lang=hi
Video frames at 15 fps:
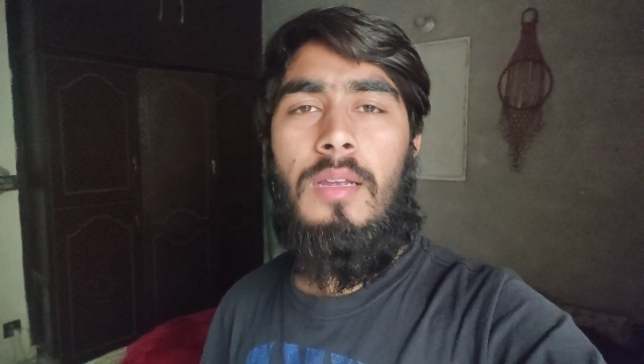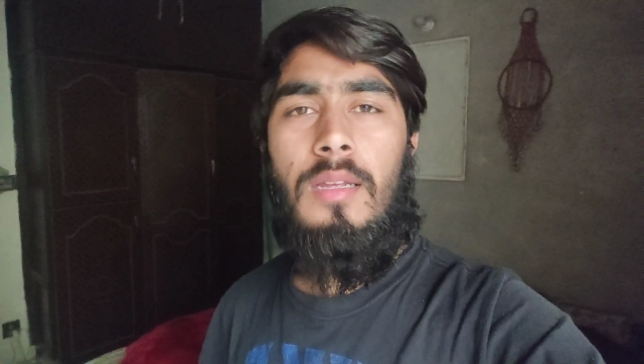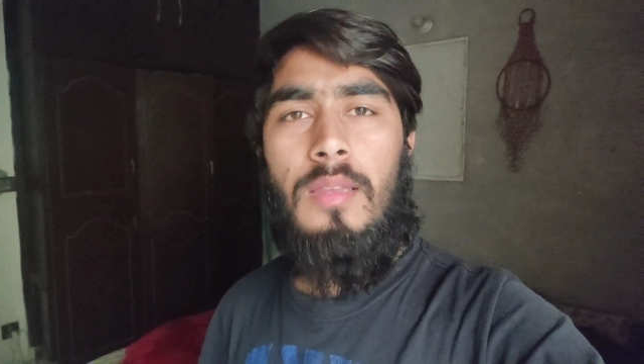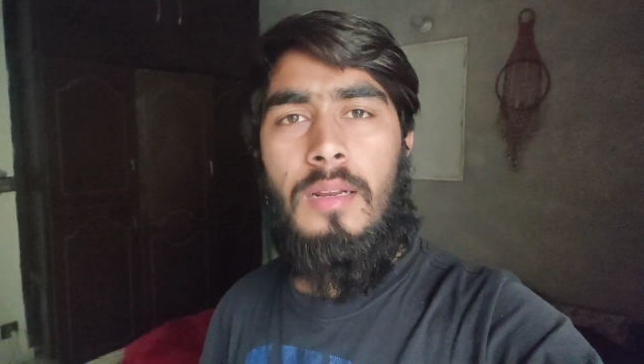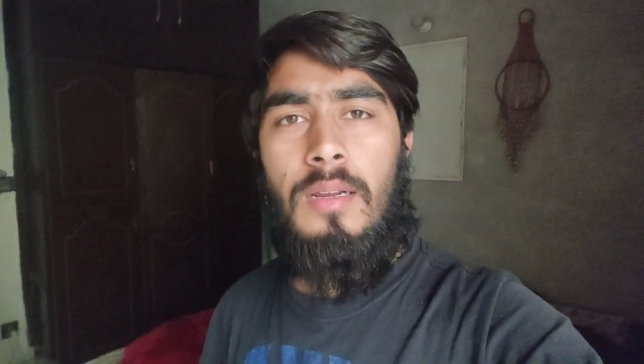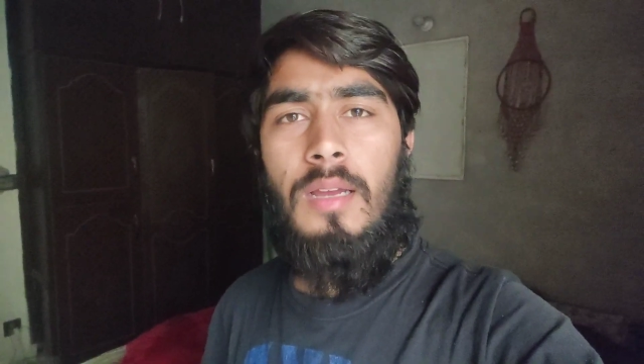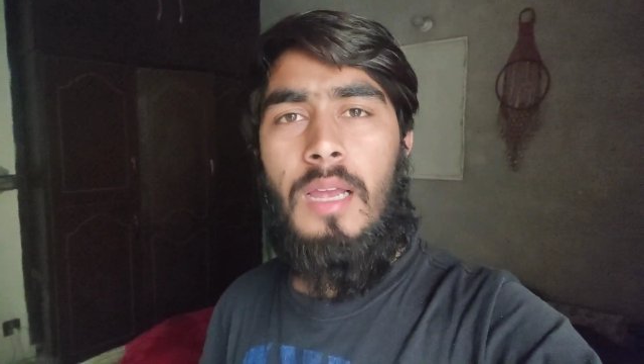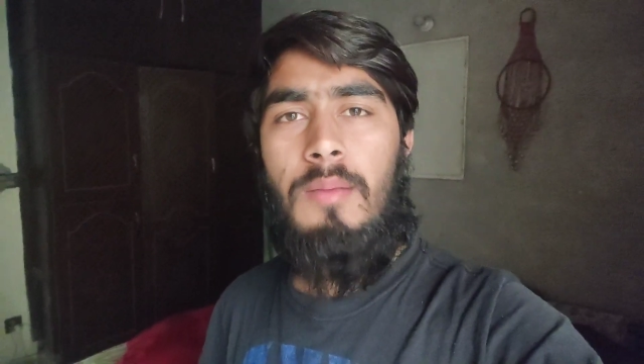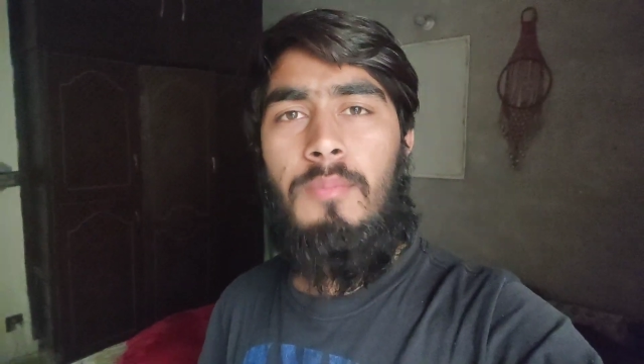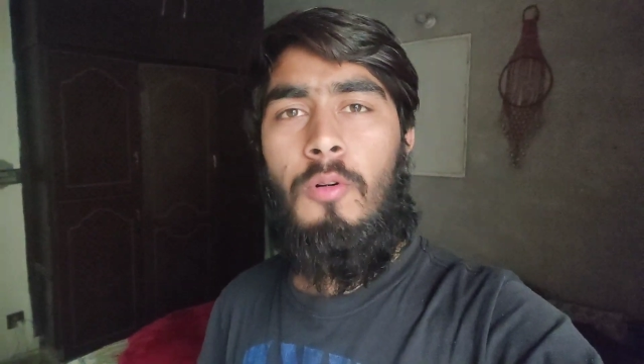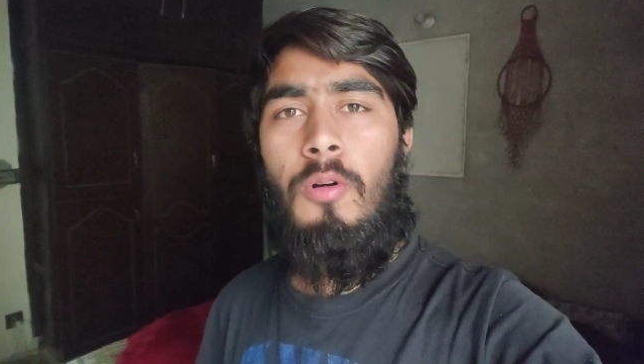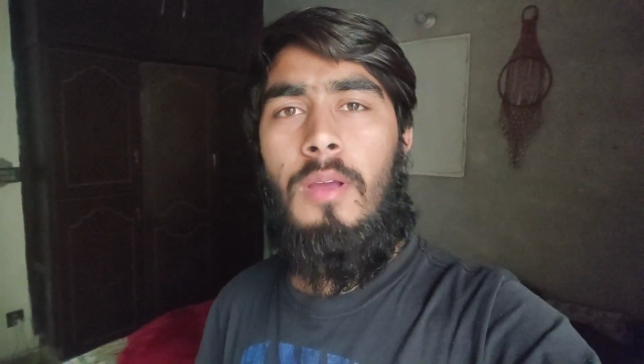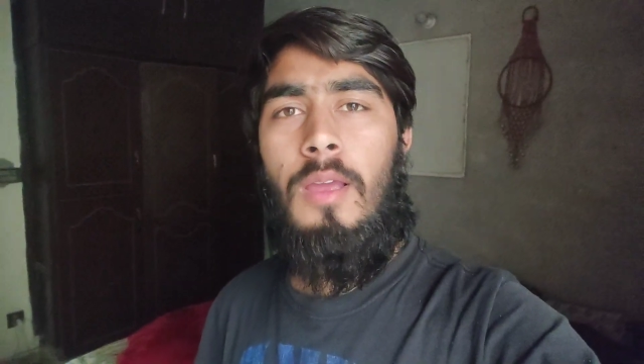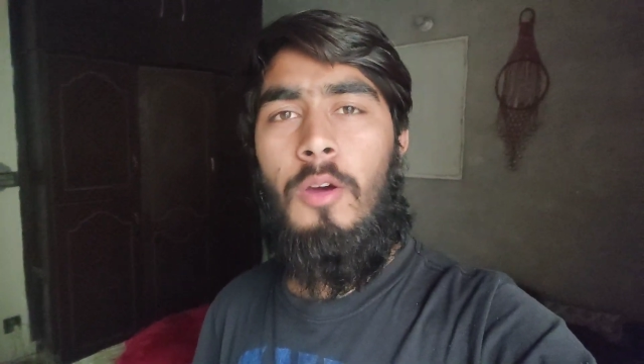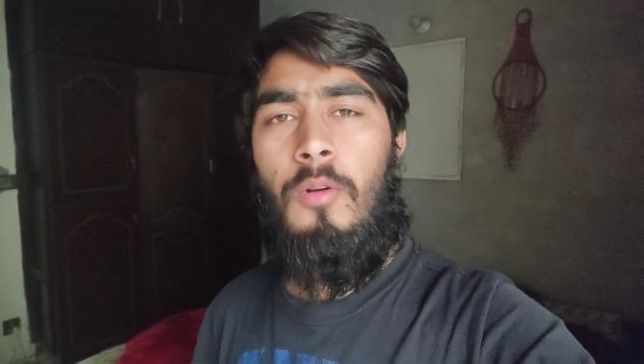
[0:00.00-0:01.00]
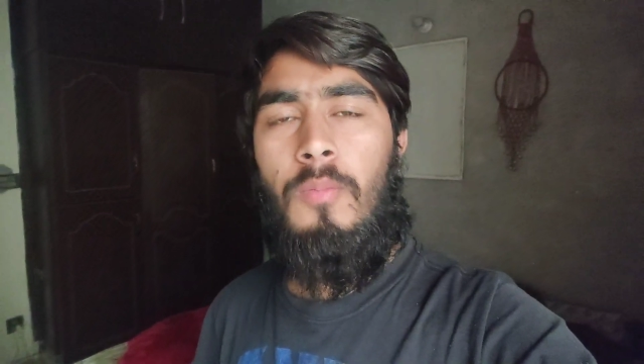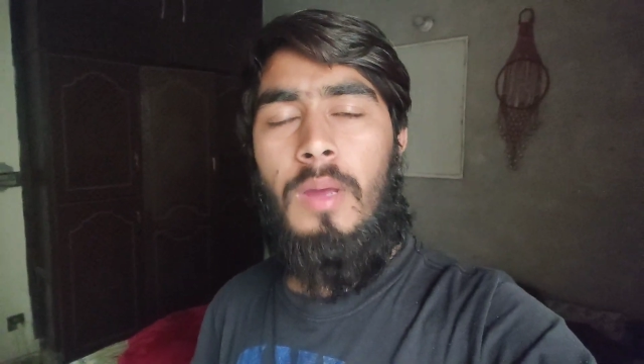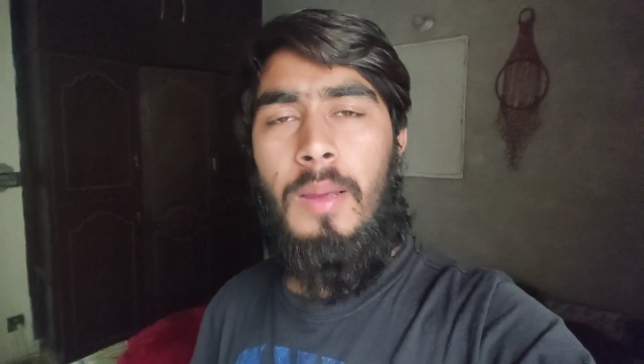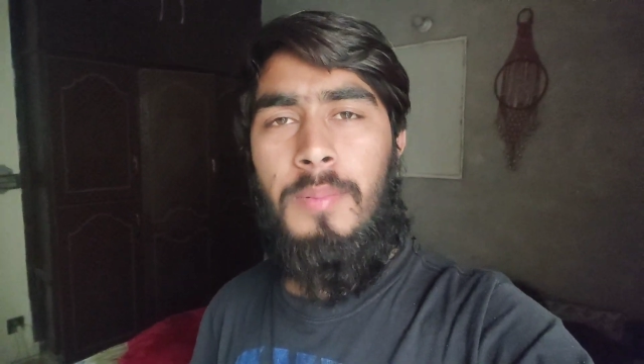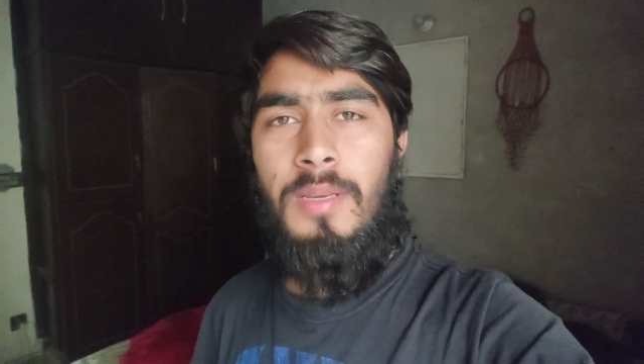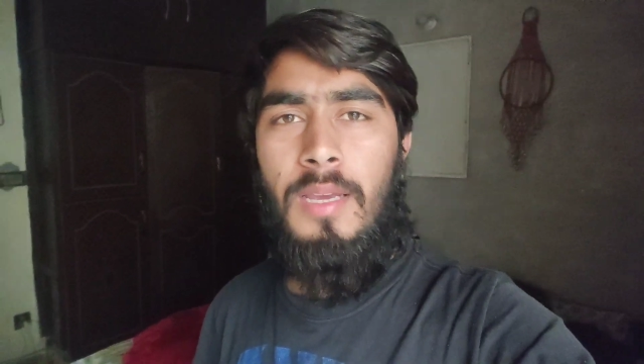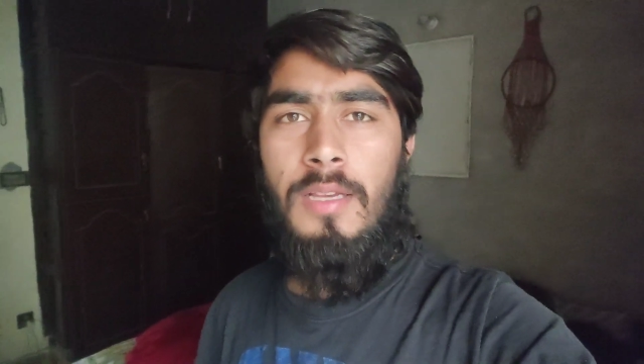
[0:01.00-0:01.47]
किधर गायब हो गए और
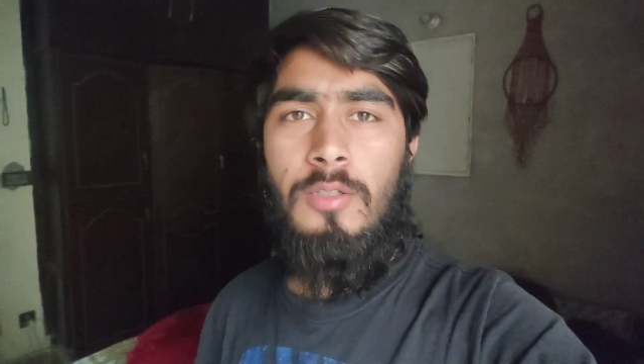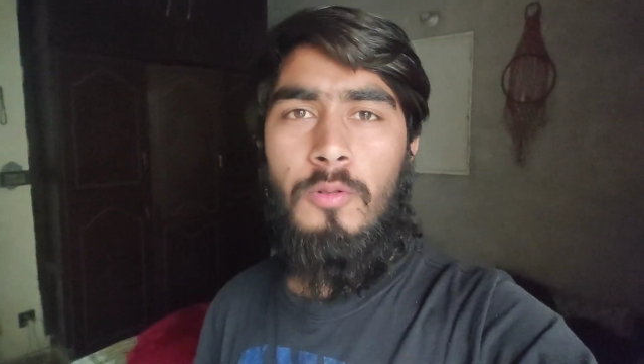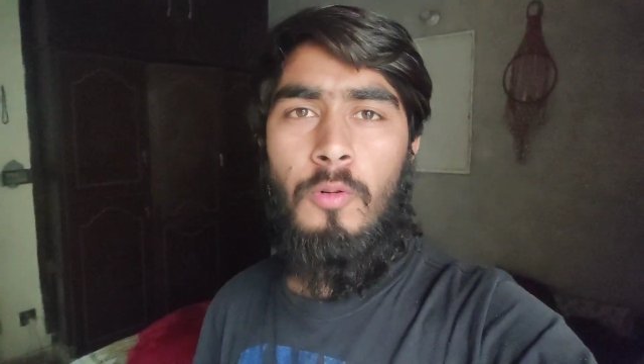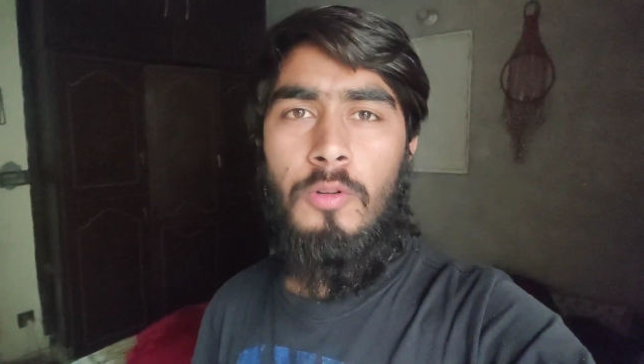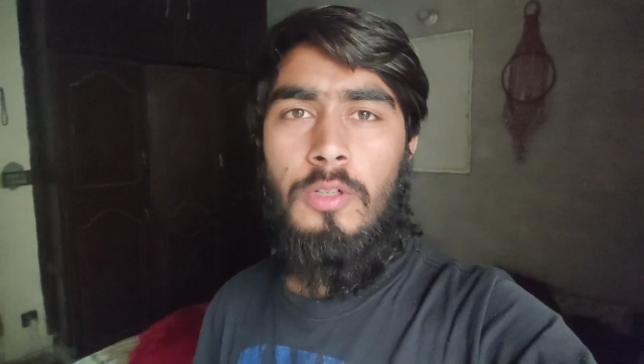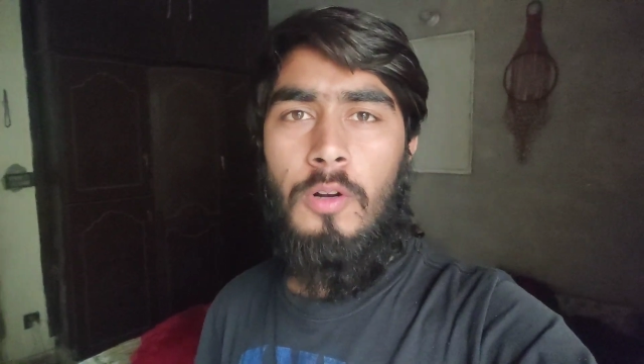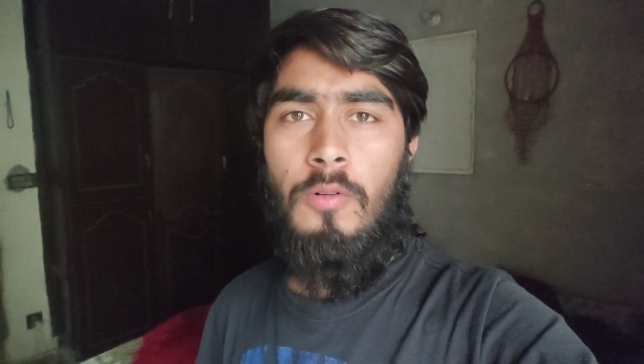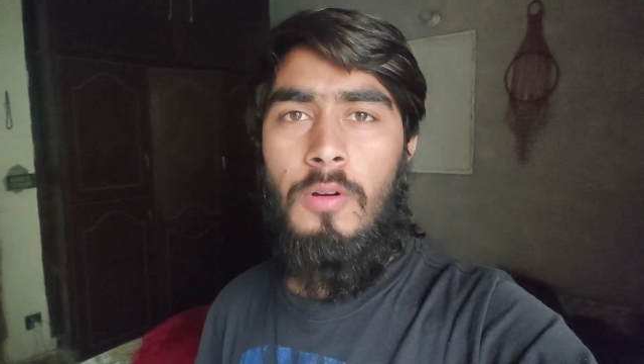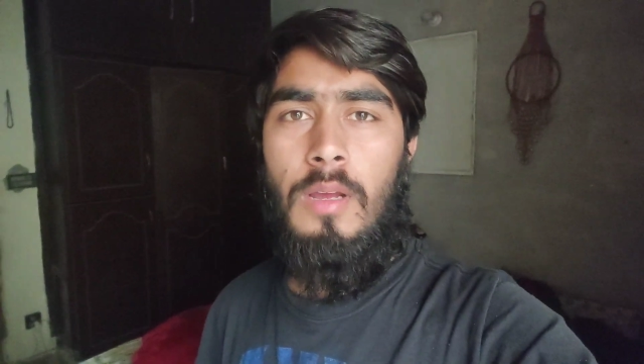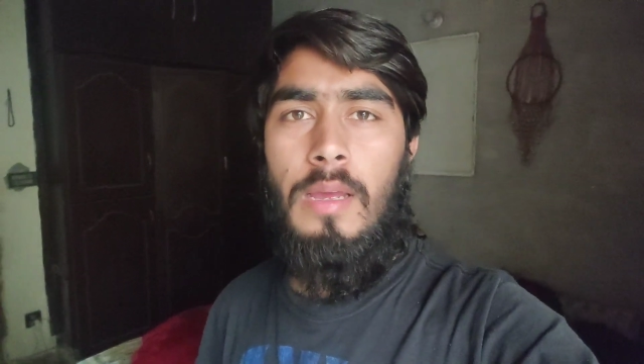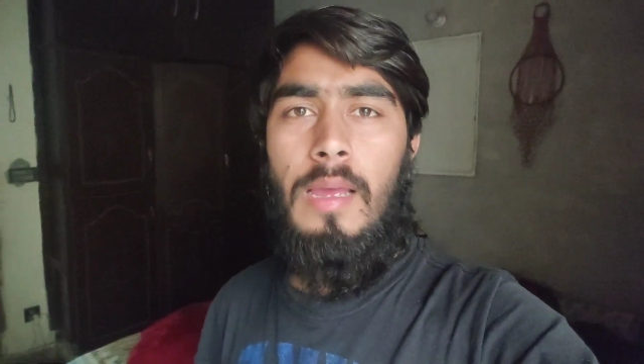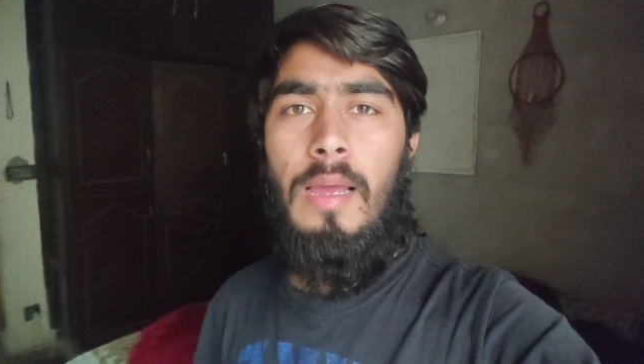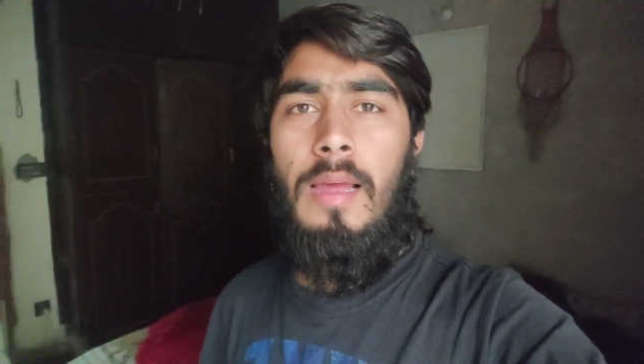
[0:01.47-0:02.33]
मैं भी यही सोच रहा हूँ